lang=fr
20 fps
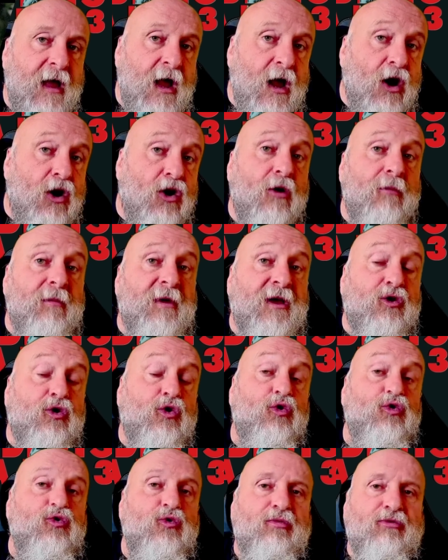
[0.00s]
L'homme est
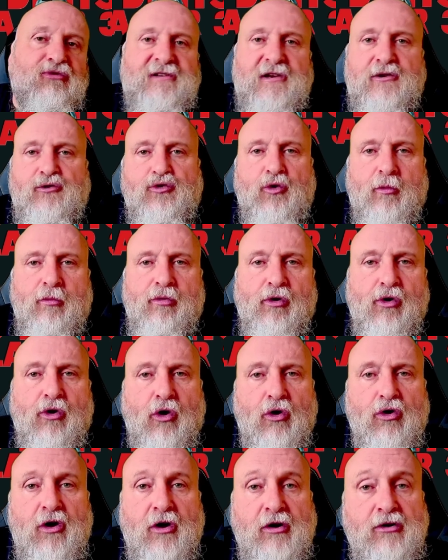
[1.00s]
connu pour ses nombreux
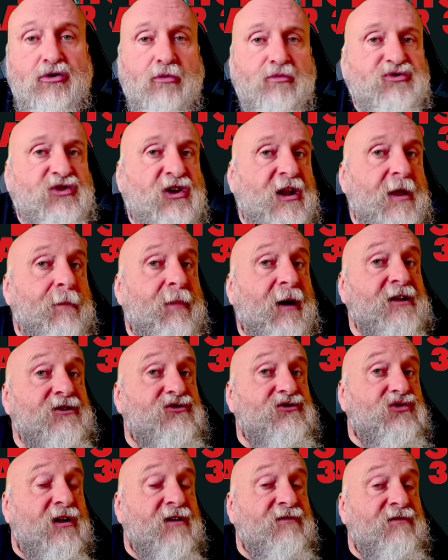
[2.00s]
rôles, hein, comme j'en ai parlé
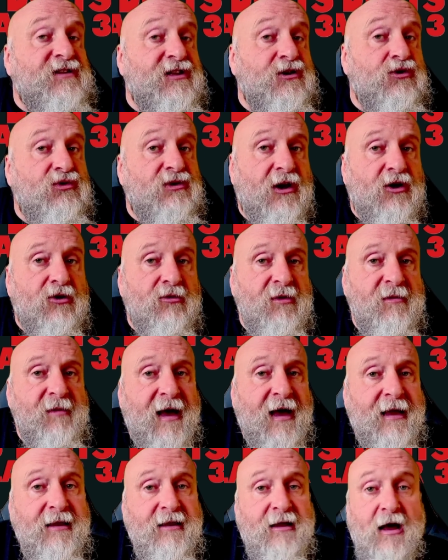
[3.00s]
sur la vidéo d'Anony
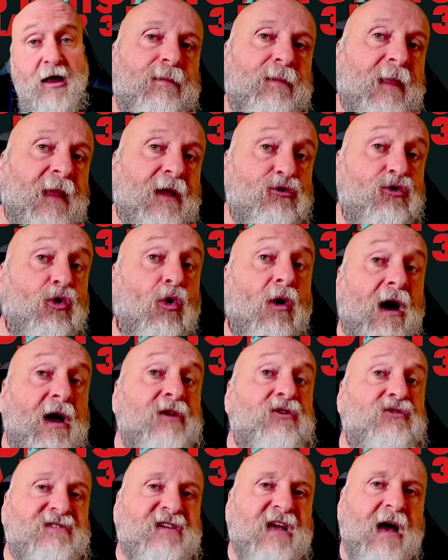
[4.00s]
Mine, dont un
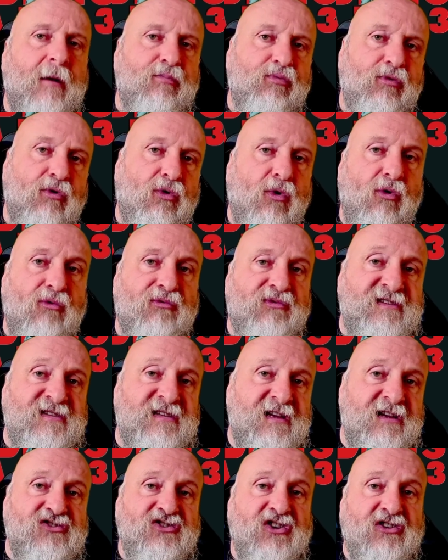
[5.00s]
Oscar pour
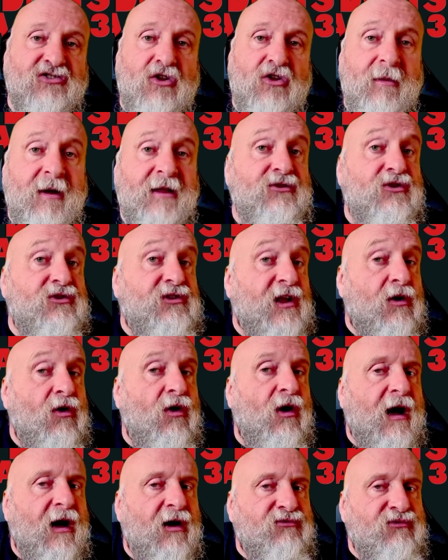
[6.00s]
Officier Gentleman de
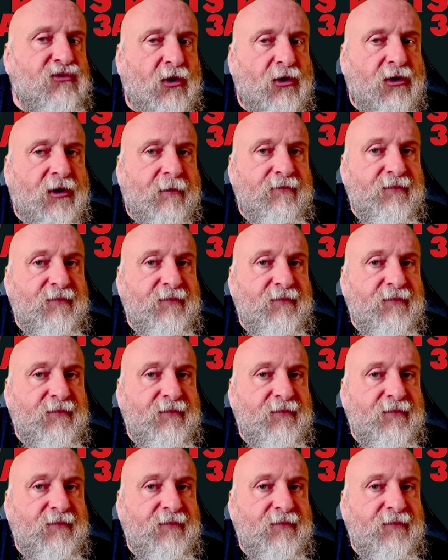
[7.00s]
Taylor Hackford.